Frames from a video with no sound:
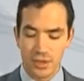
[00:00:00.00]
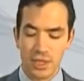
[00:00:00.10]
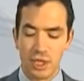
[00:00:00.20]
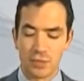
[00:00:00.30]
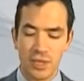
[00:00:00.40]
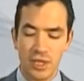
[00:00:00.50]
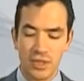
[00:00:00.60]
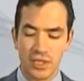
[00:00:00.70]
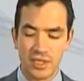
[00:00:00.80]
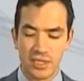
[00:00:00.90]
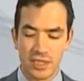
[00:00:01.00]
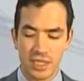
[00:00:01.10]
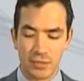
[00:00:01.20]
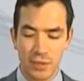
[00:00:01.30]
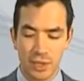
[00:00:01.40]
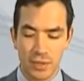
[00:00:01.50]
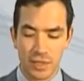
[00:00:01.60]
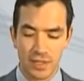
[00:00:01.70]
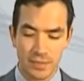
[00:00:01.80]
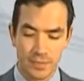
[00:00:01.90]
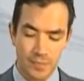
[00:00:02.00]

de los PLCs disponibles.